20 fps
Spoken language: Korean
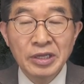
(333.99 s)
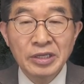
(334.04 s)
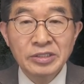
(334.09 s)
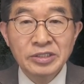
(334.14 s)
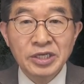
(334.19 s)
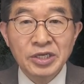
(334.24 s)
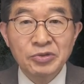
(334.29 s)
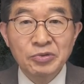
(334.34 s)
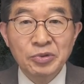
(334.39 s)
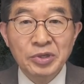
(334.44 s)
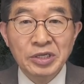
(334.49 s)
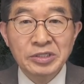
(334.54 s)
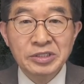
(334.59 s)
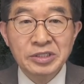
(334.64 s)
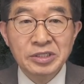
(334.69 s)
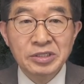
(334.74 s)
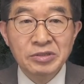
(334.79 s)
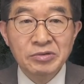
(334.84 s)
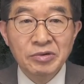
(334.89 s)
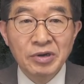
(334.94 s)
제도
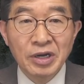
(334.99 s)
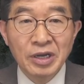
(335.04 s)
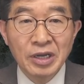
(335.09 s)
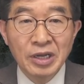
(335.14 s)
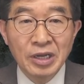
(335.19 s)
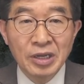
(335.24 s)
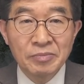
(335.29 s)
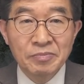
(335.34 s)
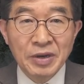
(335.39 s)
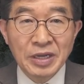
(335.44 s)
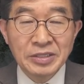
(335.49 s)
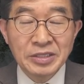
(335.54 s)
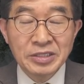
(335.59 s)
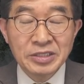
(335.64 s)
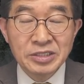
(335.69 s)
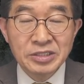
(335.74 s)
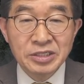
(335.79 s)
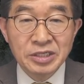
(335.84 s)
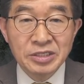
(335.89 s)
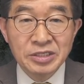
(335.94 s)
개선과
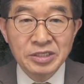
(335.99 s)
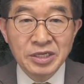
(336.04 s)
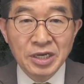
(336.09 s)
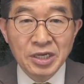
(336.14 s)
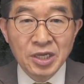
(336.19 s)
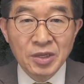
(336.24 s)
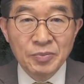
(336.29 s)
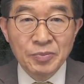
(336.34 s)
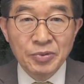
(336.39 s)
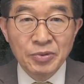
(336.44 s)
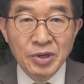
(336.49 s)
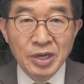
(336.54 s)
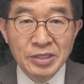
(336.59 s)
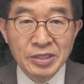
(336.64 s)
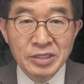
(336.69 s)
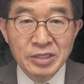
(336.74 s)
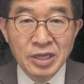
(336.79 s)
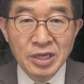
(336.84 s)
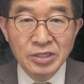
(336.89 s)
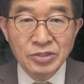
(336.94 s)
반드시 전자개표가 아닌